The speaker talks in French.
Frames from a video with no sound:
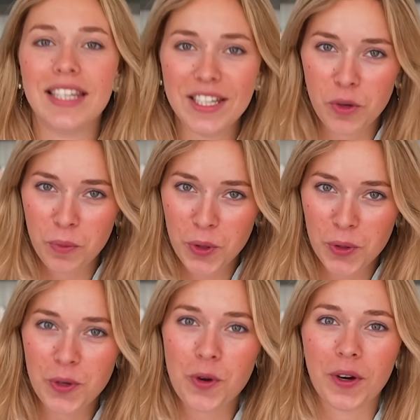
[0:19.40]
qui de
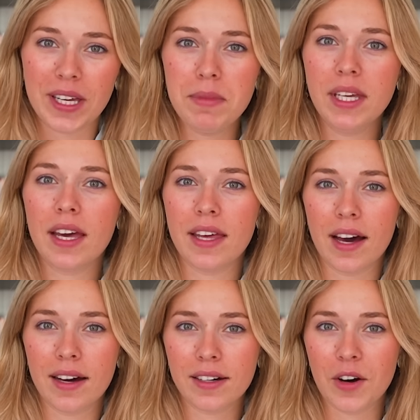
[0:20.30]
mieux que Rémi
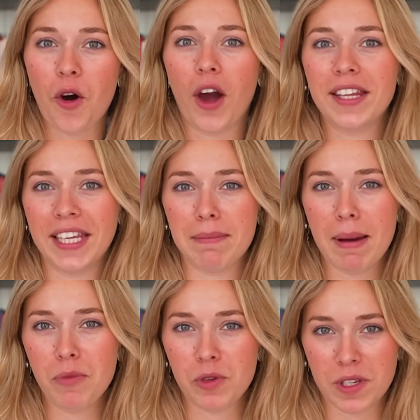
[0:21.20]
Gaillard aurait été capable de